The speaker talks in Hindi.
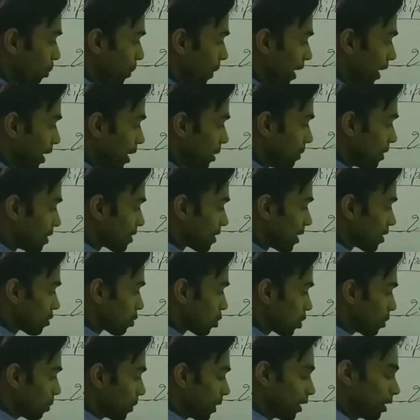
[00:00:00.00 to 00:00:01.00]
दू तो पाई में से
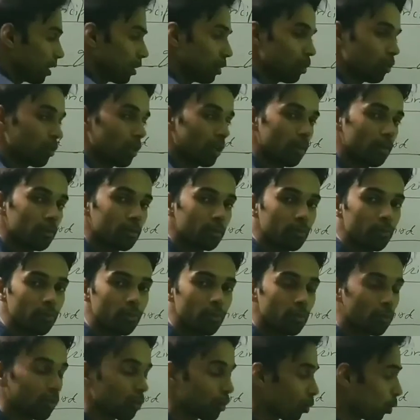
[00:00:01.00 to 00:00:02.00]
इसको सेपरेट कर दूंगा
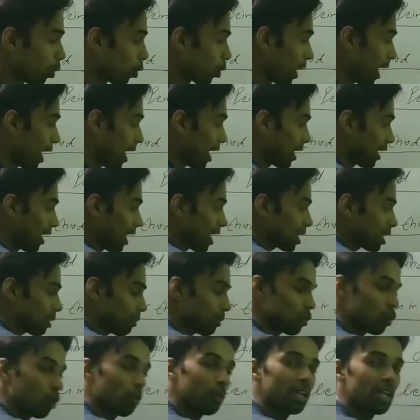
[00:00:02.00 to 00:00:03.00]
और
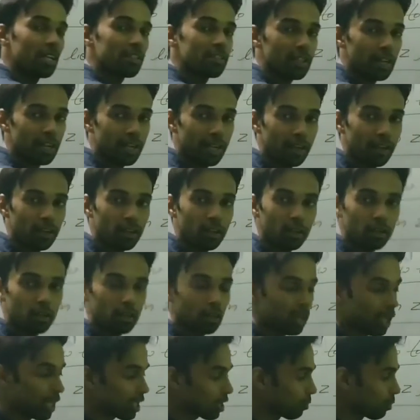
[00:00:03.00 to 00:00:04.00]
लास्ट में जो भी आंसर आएगा
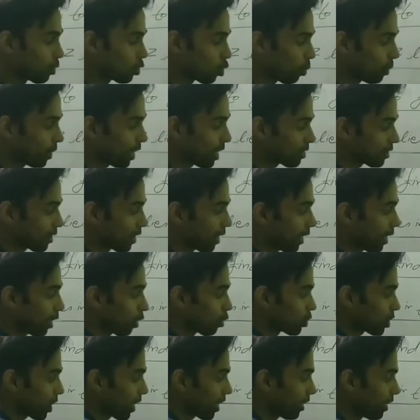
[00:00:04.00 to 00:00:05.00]
लास्ट में जो भी आंसर
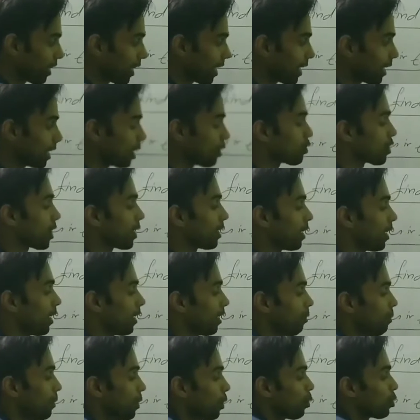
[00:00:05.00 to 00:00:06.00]
आएगा उसके आगे नेगेटिव साइन
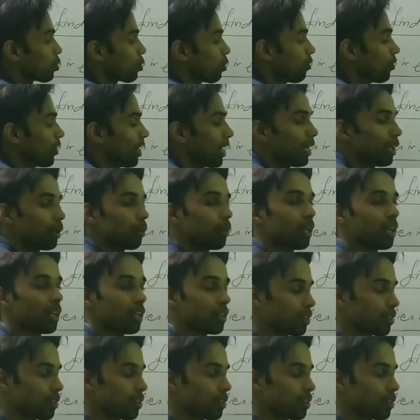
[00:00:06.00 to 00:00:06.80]
आएगा बिकॉज ऑफ नेगेटिव